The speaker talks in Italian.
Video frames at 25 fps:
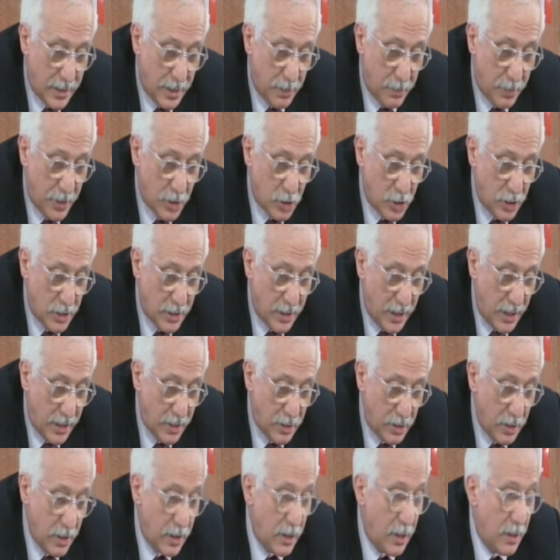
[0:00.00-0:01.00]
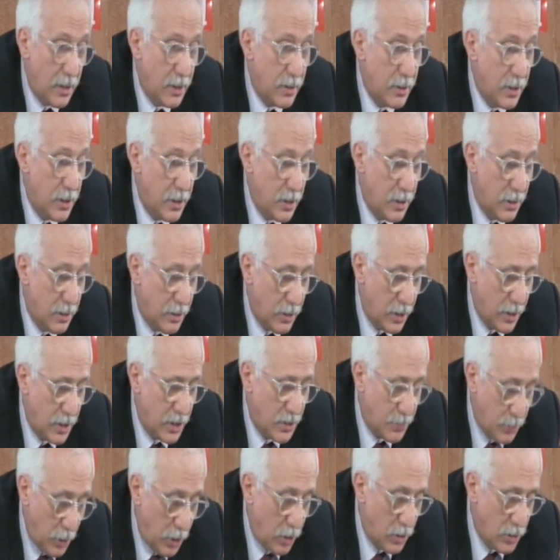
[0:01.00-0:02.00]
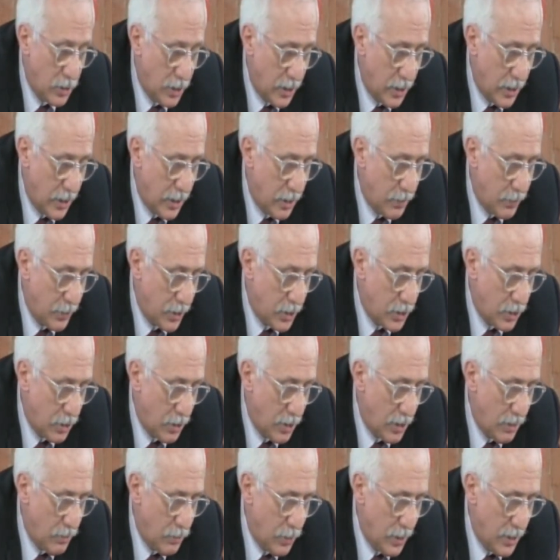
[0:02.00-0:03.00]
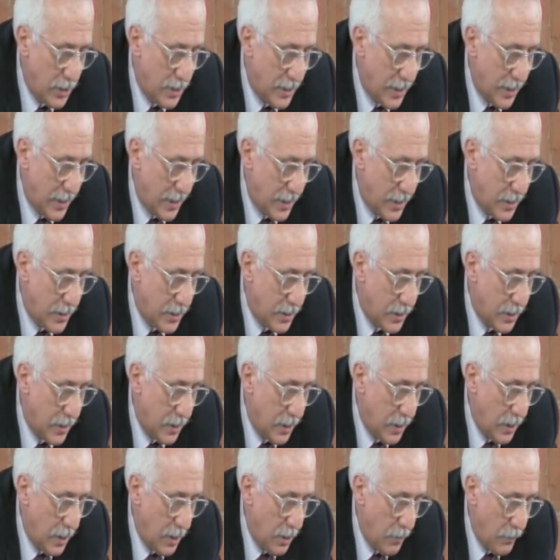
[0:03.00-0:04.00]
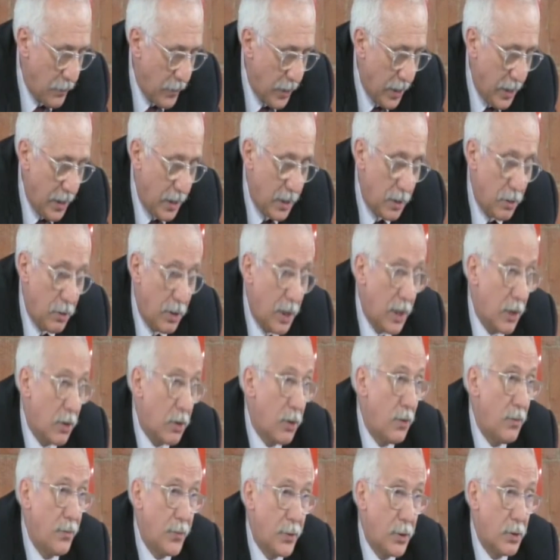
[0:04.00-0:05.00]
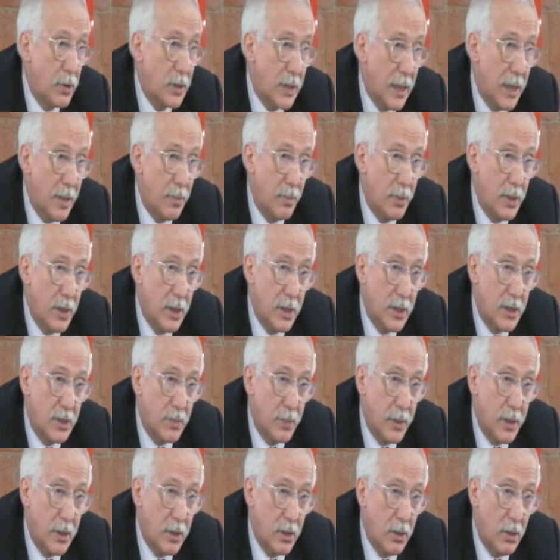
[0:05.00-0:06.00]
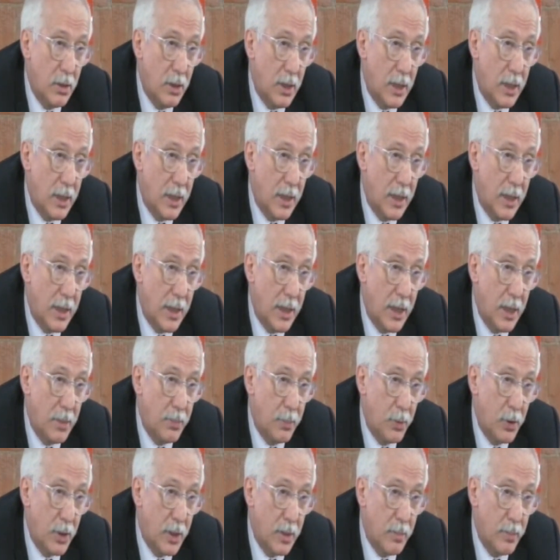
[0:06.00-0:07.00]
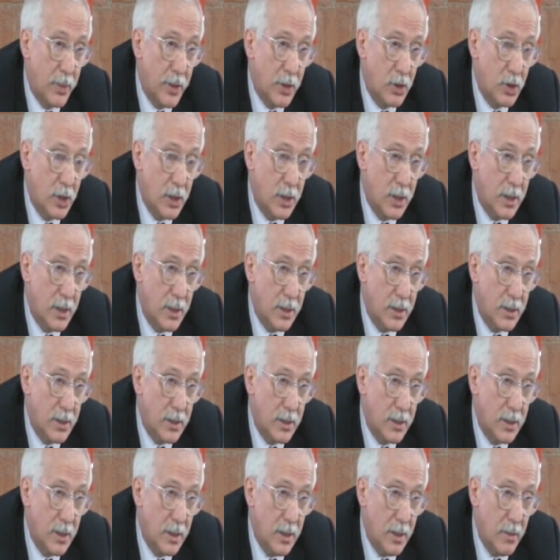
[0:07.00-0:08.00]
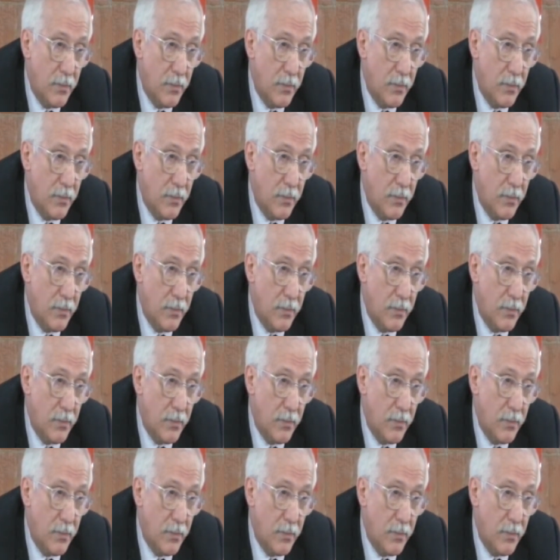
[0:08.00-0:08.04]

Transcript: capacità di, di, rispondere alle pressioni ambientali è, non è confrontabile rispetto a, alle epoche precedenti.